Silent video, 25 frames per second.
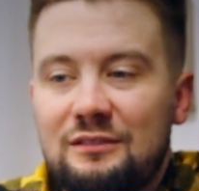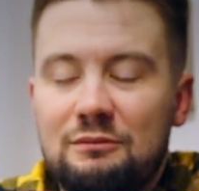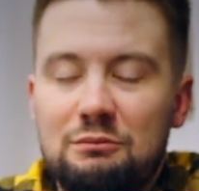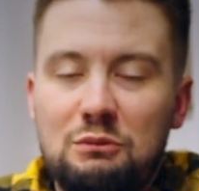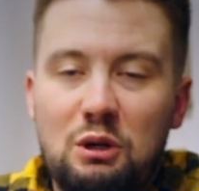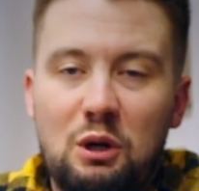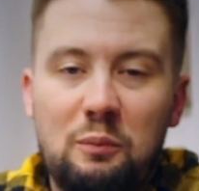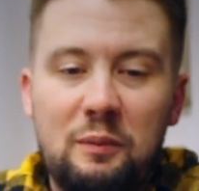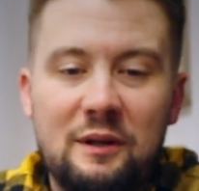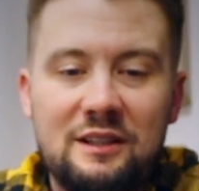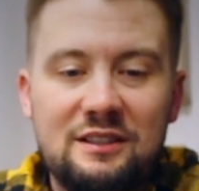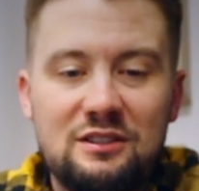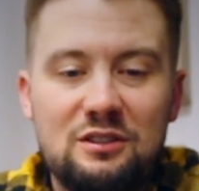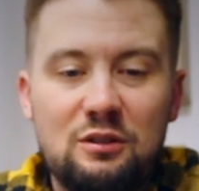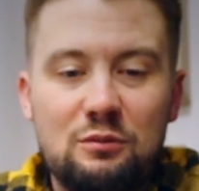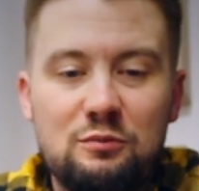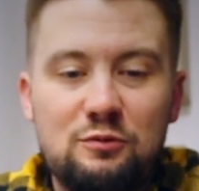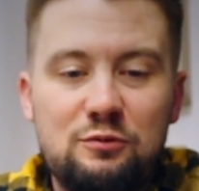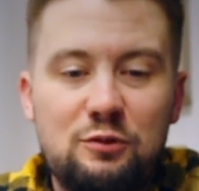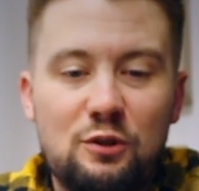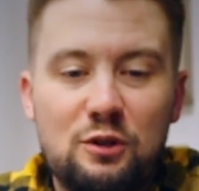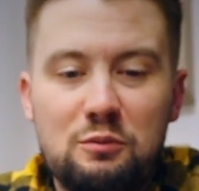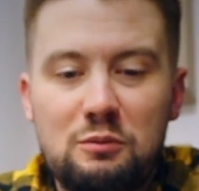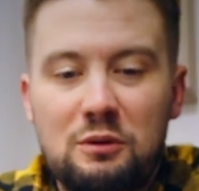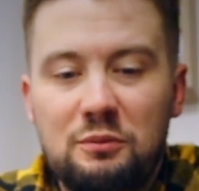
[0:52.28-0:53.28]
obecną
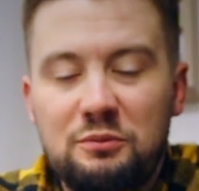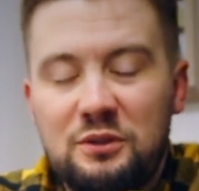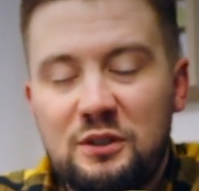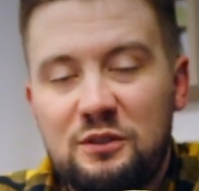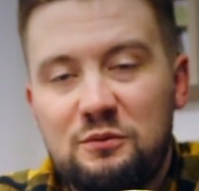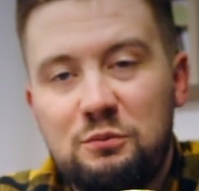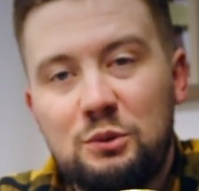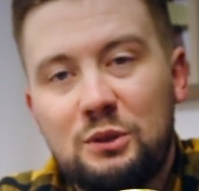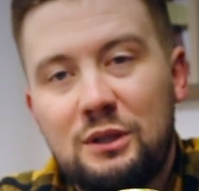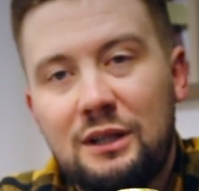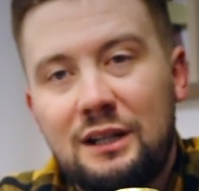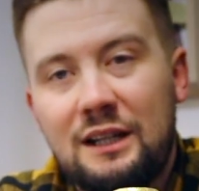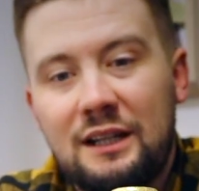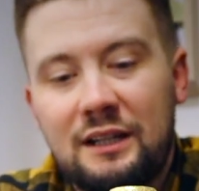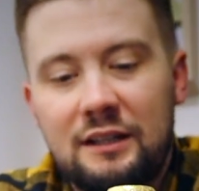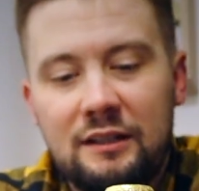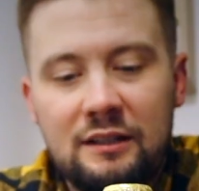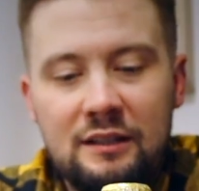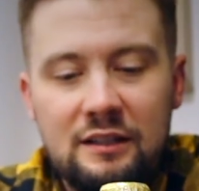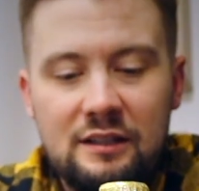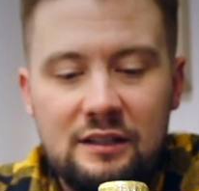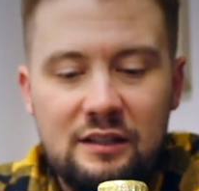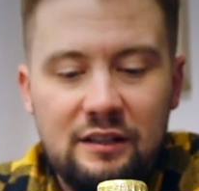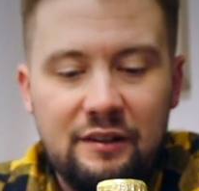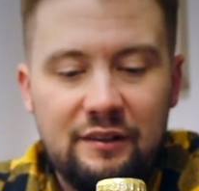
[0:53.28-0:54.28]
formą tych butelek,
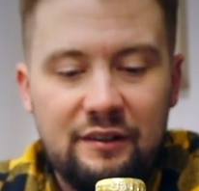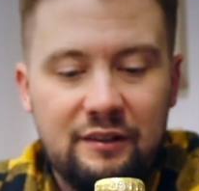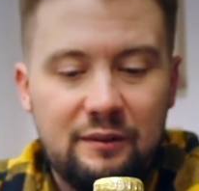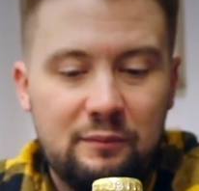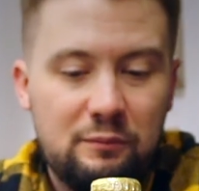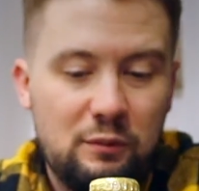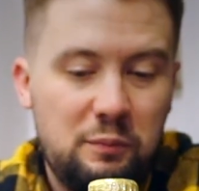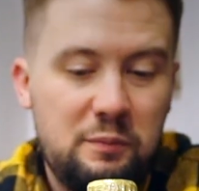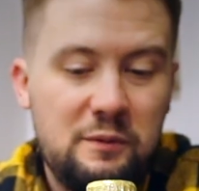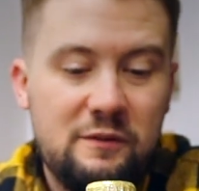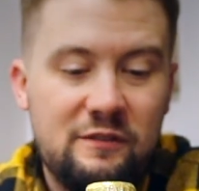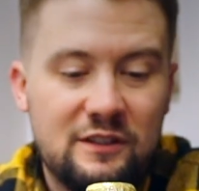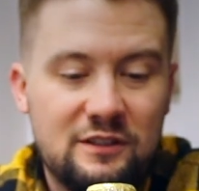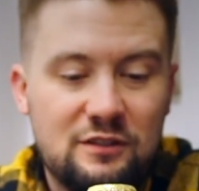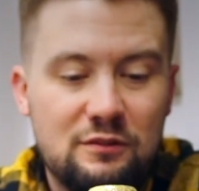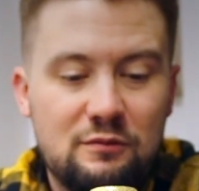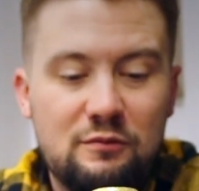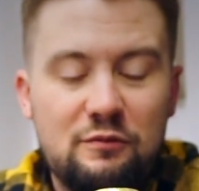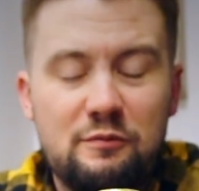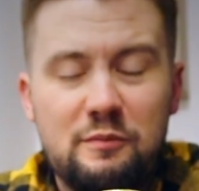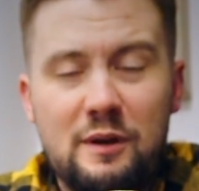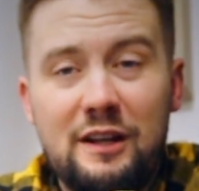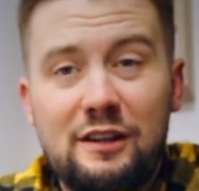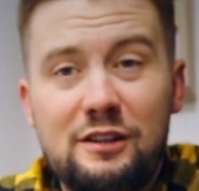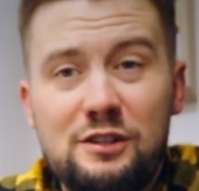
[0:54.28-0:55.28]
bo piwa są
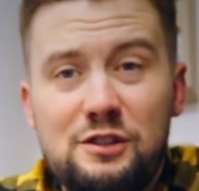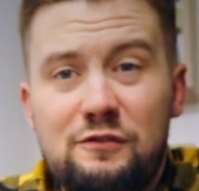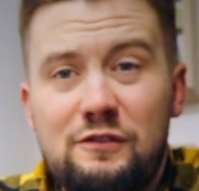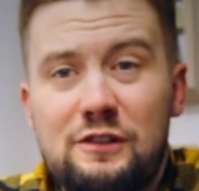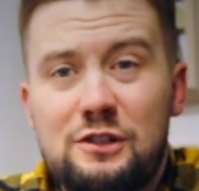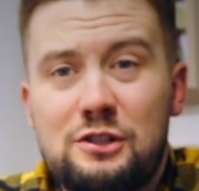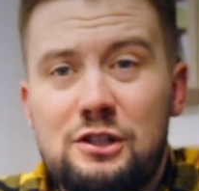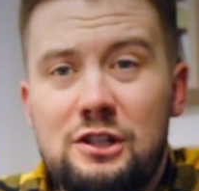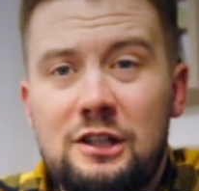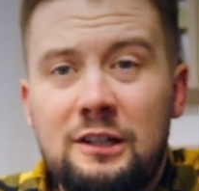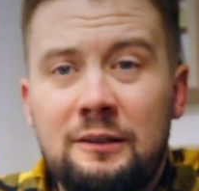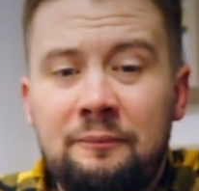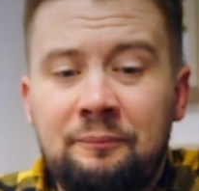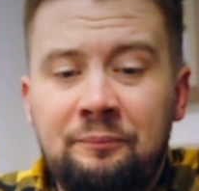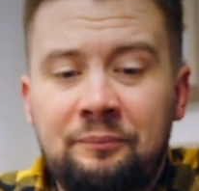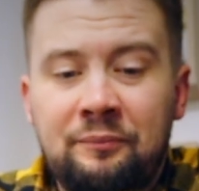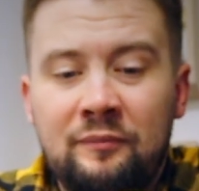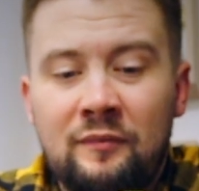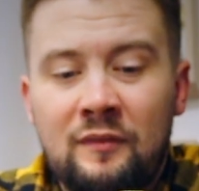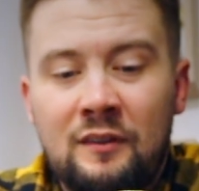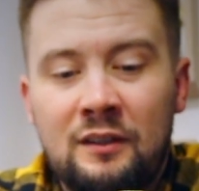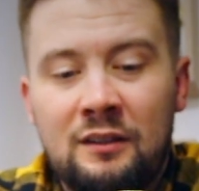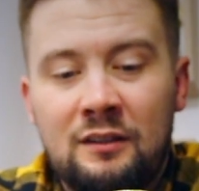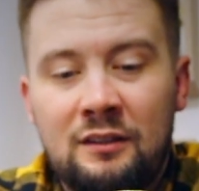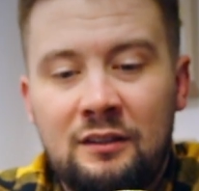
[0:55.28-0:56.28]
w miarę świeże,
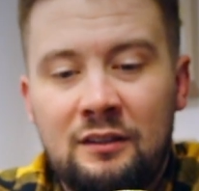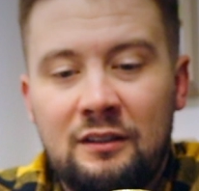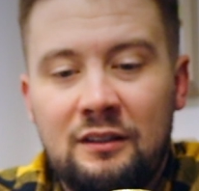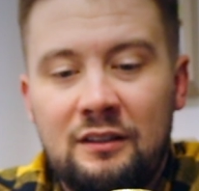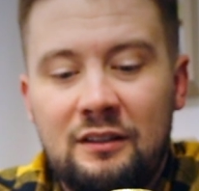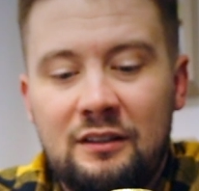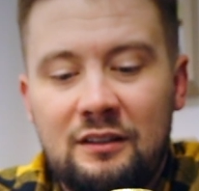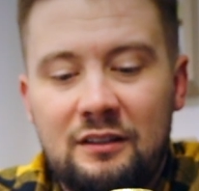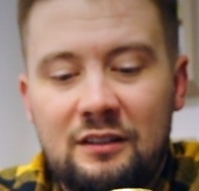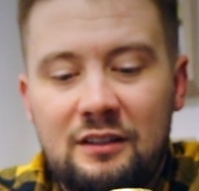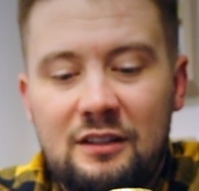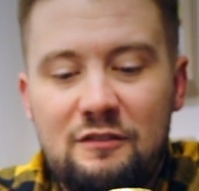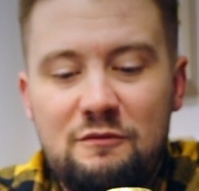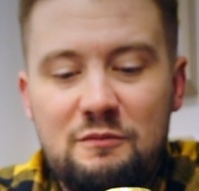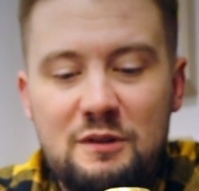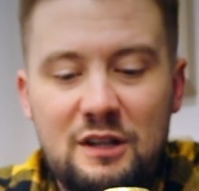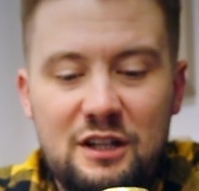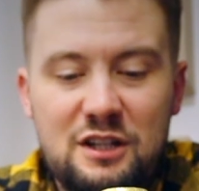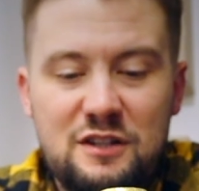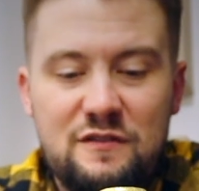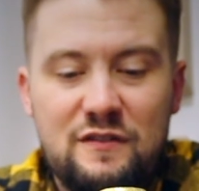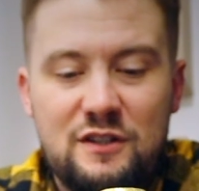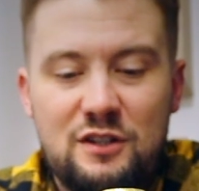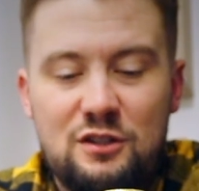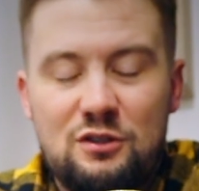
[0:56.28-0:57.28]
E, I w
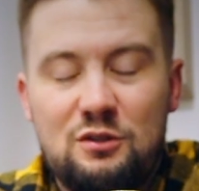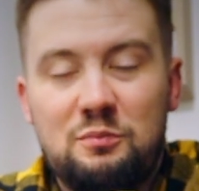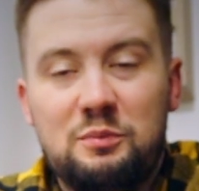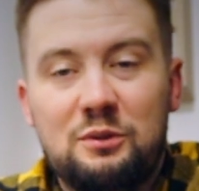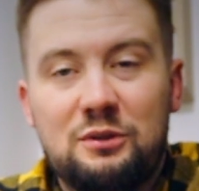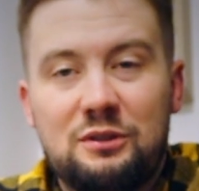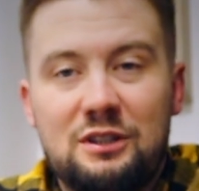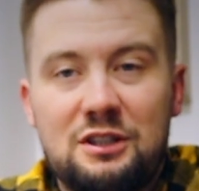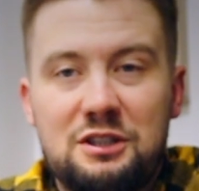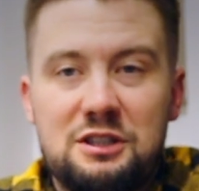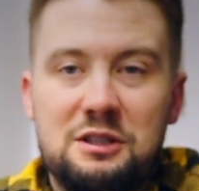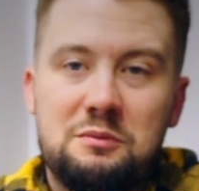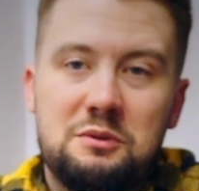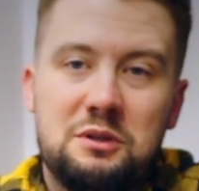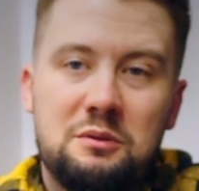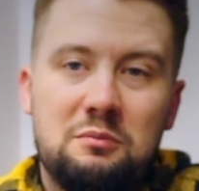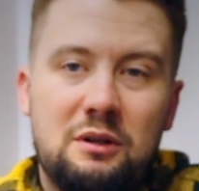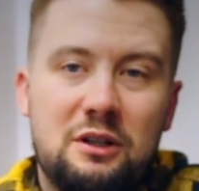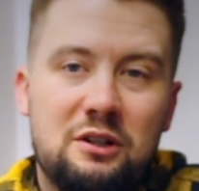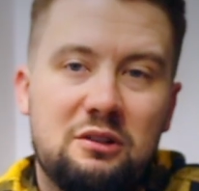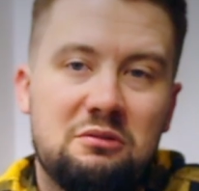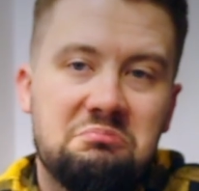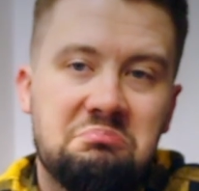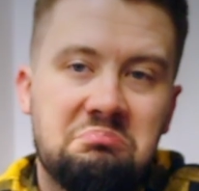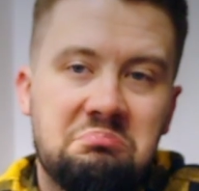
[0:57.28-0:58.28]
miarę świeże to podkreślam, że
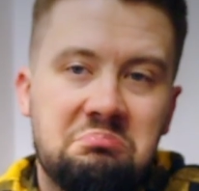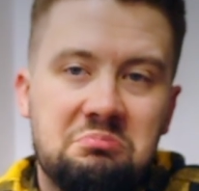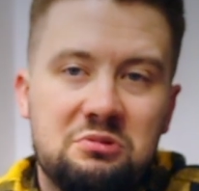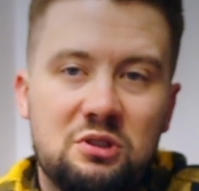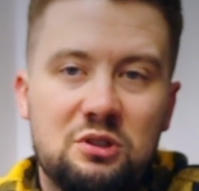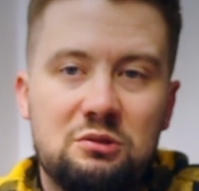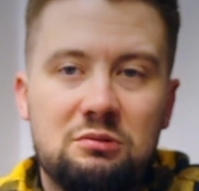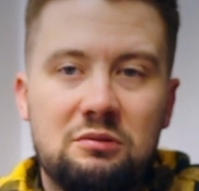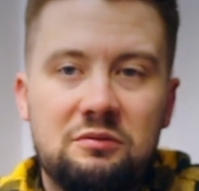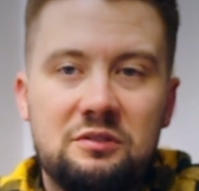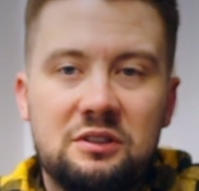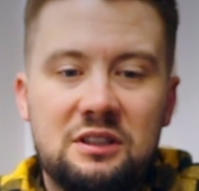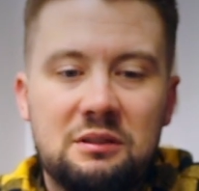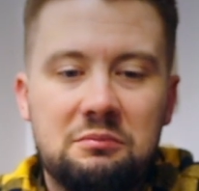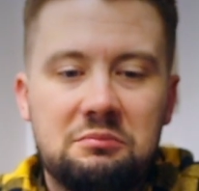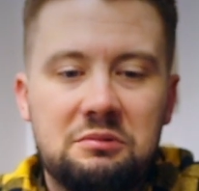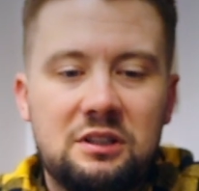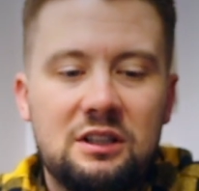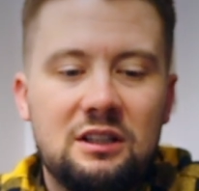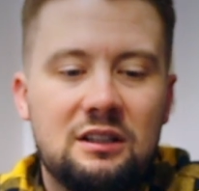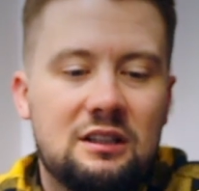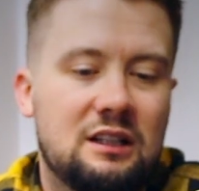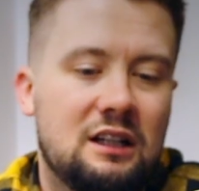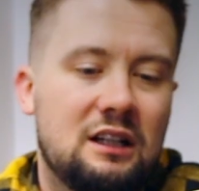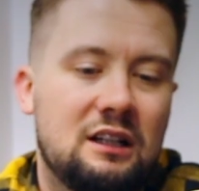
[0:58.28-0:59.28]
mają dosłownie tam
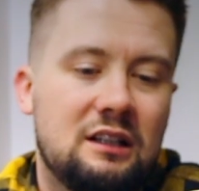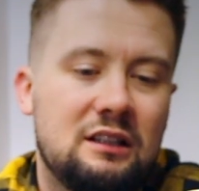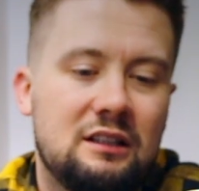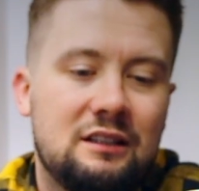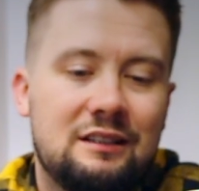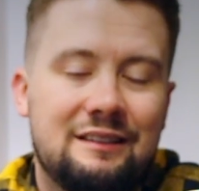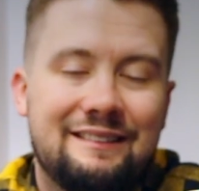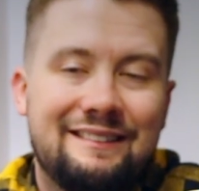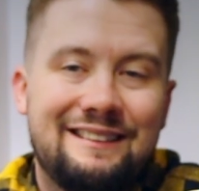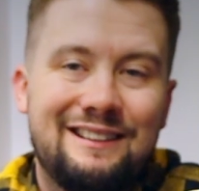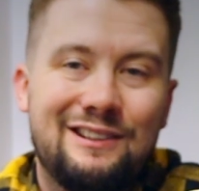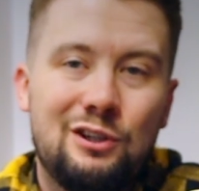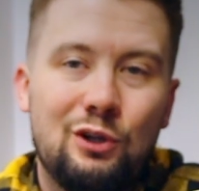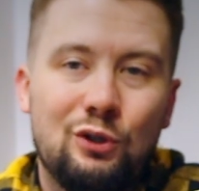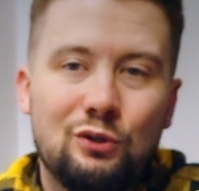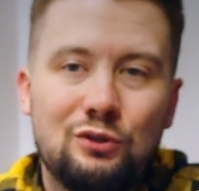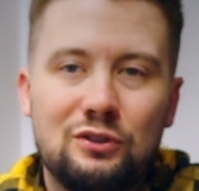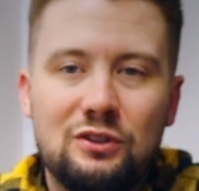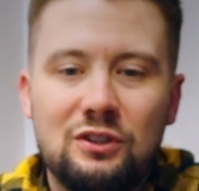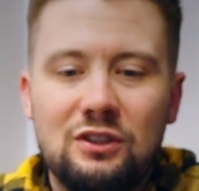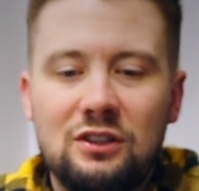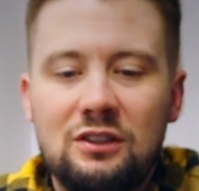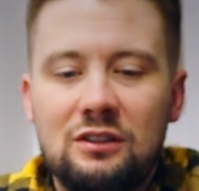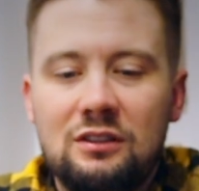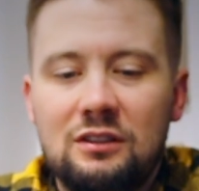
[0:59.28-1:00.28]
kilka
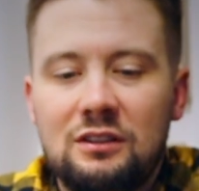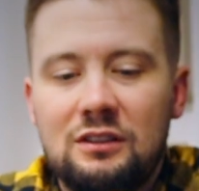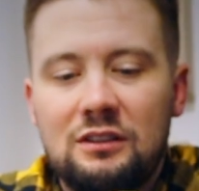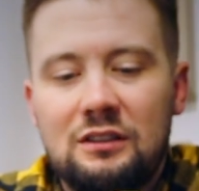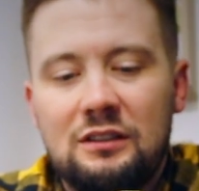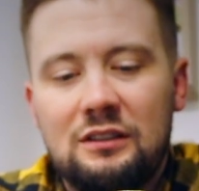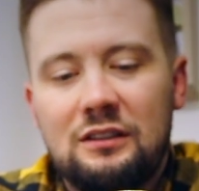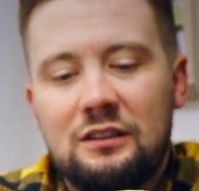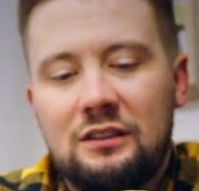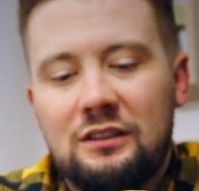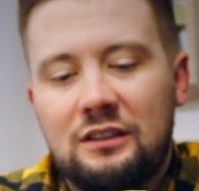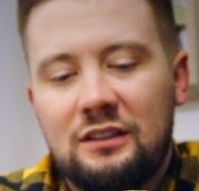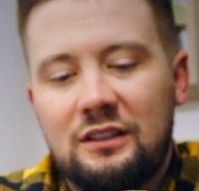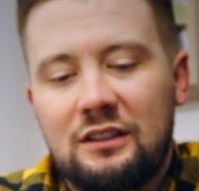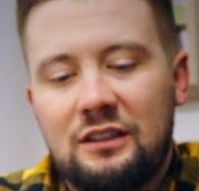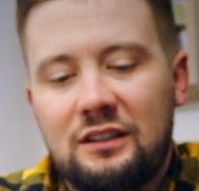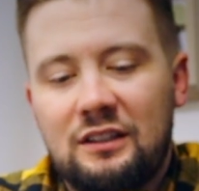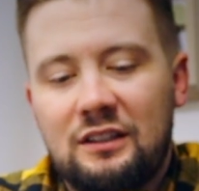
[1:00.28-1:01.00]
tygodni, e,